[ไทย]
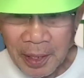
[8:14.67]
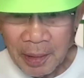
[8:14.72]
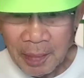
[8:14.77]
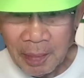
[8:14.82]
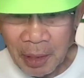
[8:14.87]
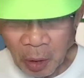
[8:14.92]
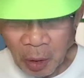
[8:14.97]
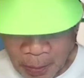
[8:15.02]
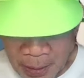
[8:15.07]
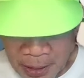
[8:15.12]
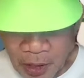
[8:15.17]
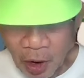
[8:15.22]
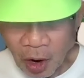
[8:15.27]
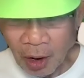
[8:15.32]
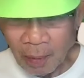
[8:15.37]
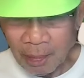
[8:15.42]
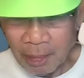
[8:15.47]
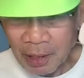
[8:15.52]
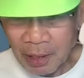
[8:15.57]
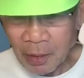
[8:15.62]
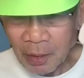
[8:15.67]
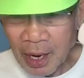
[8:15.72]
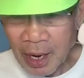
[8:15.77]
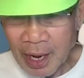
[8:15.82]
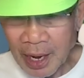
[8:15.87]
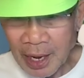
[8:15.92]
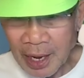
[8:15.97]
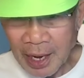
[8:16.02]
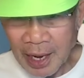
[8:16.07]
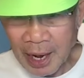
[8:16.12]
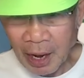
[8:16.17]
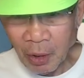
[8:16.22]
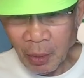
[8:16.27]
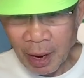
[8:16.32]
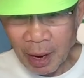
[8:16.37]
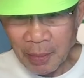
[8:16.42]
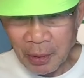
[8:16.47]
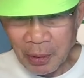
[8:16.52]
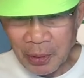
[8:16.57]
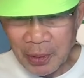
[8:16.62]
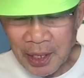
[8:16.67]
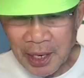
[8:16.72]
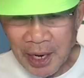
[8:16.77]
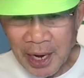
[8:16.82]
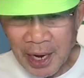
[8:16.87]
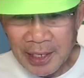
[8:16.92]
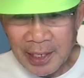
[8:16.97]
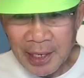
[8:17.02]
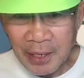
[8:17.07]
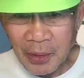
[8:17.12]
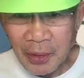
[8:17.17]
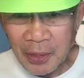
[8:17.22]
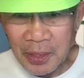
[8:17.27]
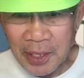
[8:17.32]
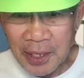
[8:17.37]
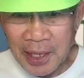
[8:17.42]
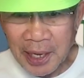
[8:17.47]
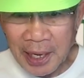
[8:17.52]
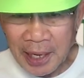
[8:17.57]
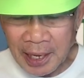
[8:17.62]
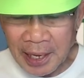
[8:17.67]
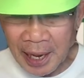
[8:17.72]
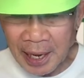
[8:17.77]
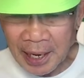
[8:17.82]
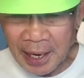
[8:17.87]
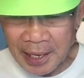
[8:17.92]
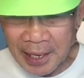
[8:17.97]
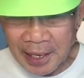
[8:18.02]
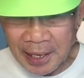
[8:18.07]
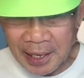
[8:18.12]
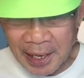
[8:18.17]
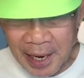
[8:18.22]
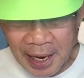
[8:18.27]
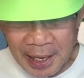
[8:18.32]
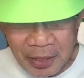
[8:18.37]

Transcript: เป็นองค์ประกอบ เพราะว่าเอาความรู้ที่ได้จากคนที่เก่งๆในด้าน